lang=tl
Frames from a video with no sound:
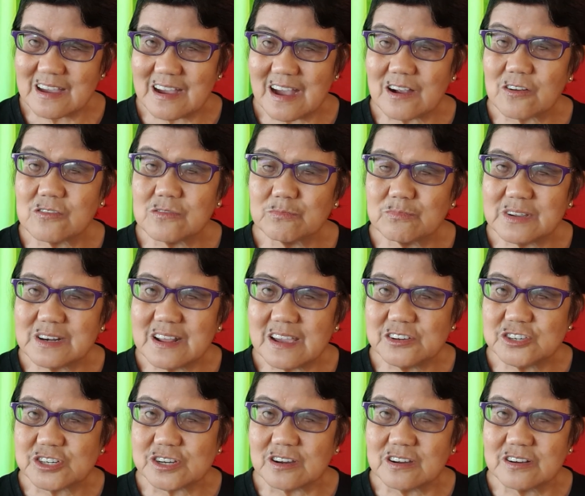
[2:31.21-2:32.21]
a
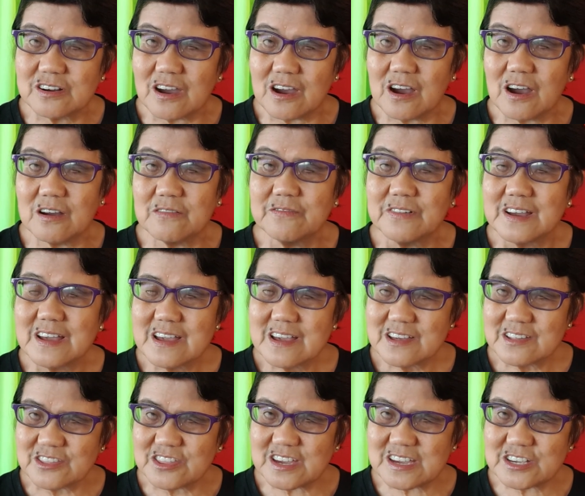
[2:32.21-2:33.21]
combination of
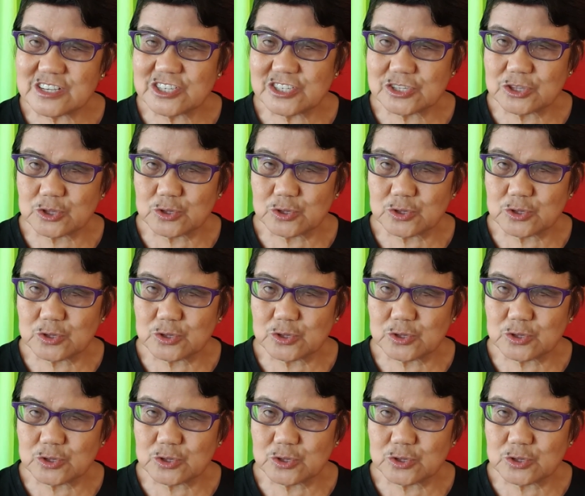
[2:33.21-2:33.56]
these